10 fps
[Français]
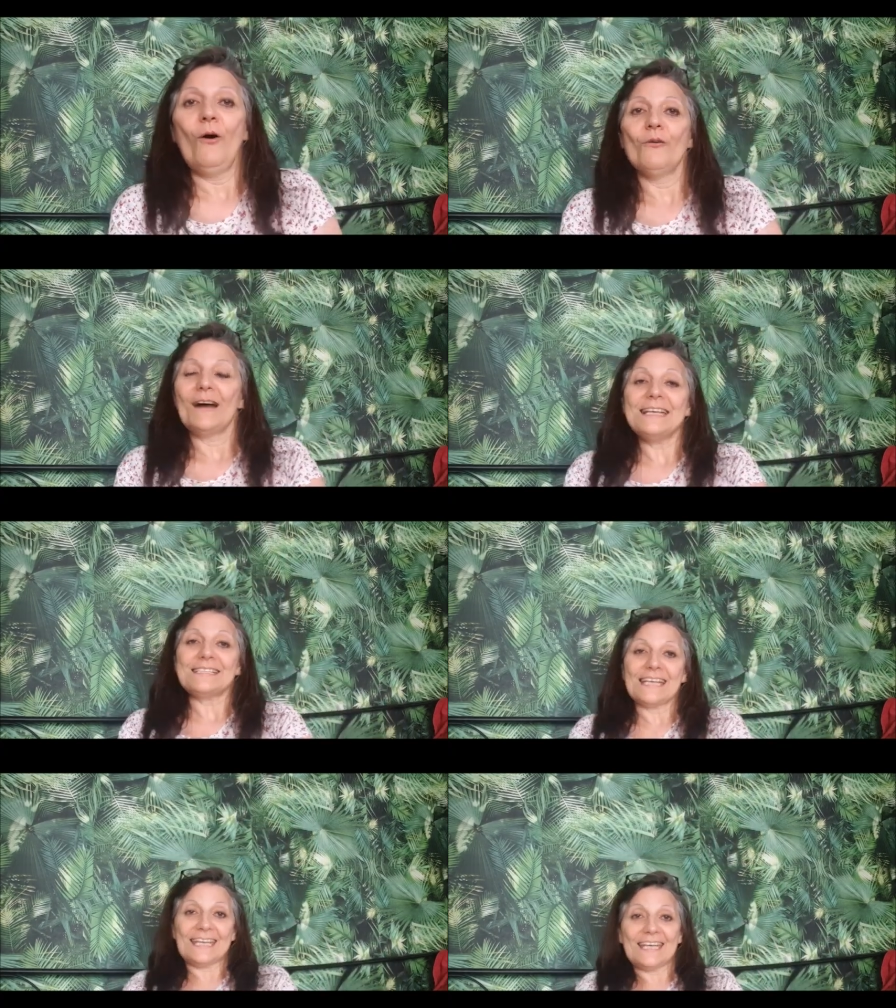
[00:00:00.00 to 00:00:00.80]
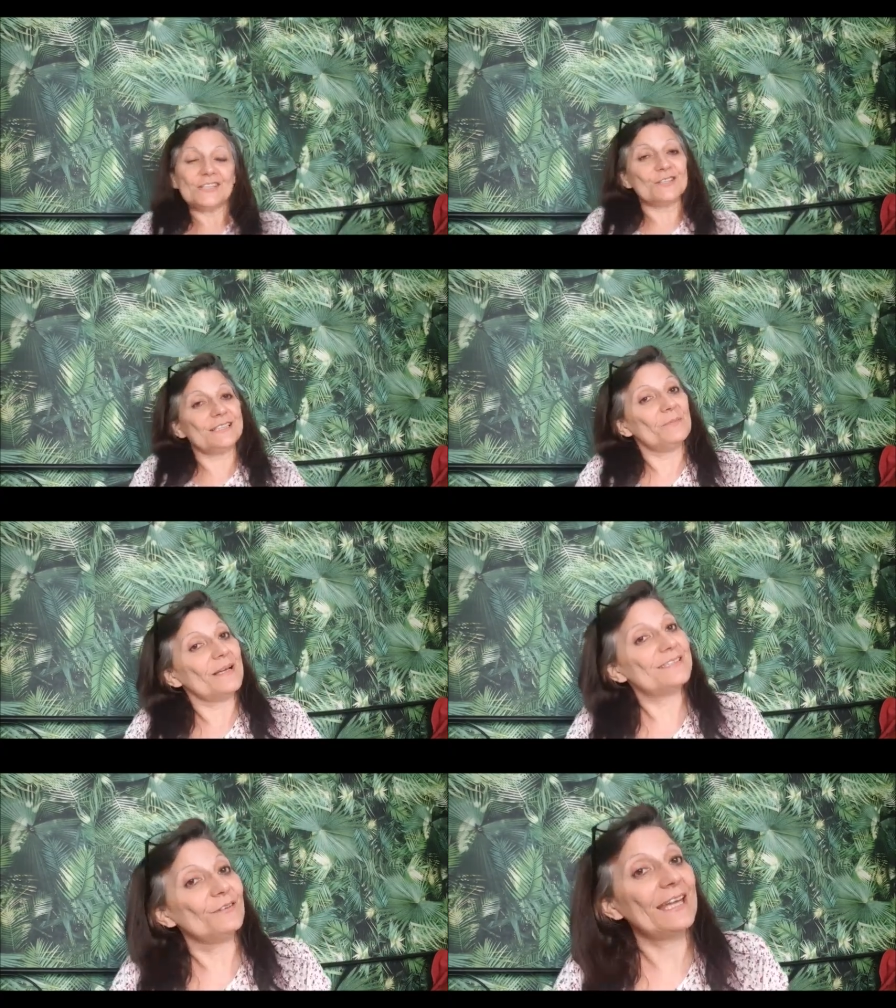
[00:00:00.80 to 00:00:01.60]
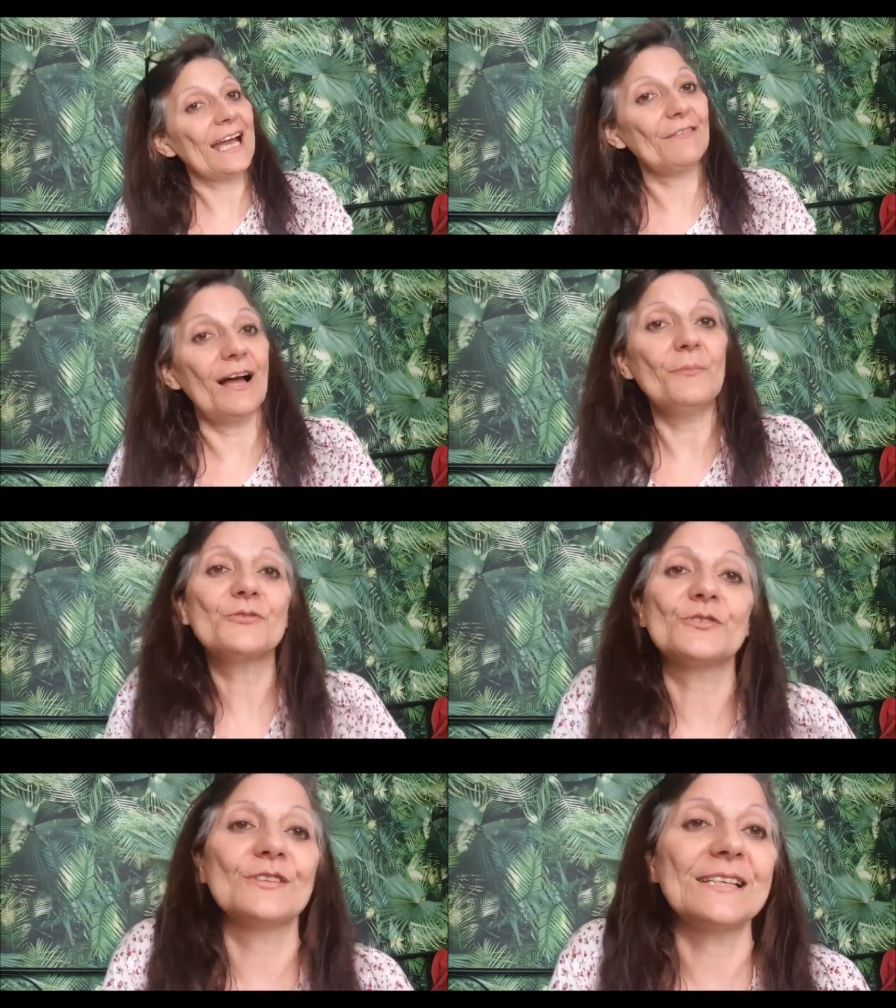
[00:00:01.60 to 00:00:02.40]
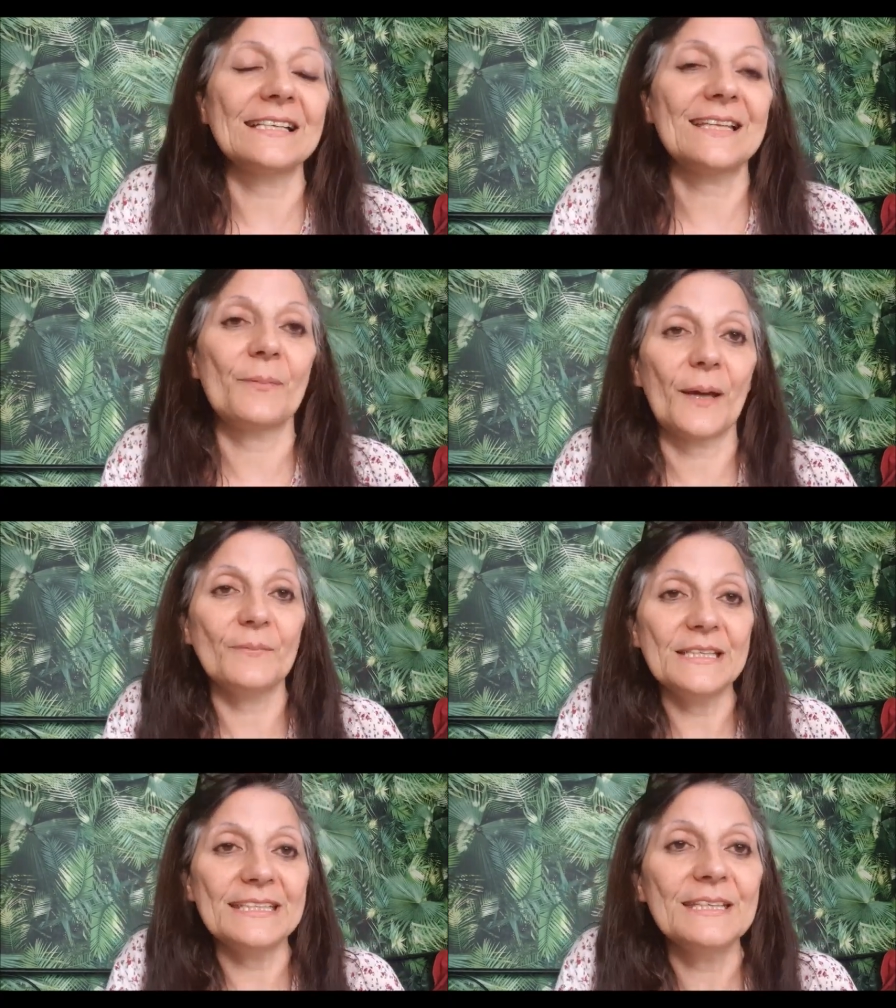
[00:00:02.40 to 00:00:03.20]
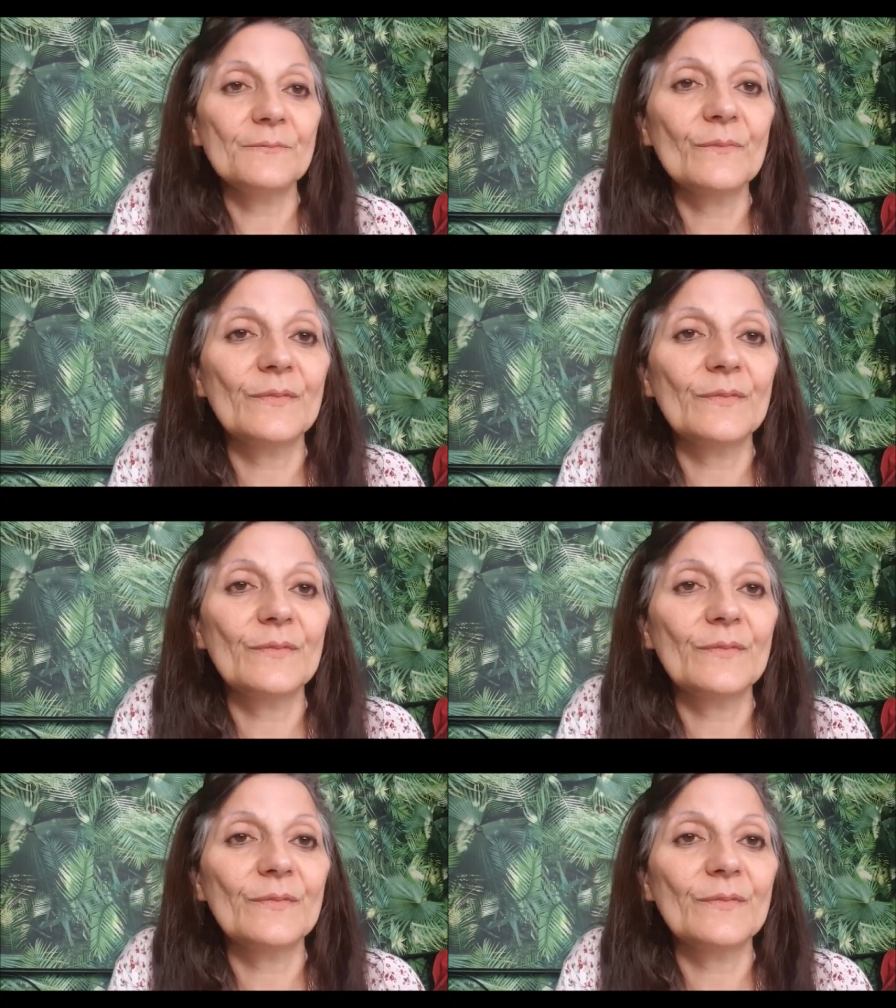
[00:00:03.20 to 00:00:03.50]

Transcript: on va essayer, je ne sais pas si on y arrivera, puisque ce sera cet après-midi.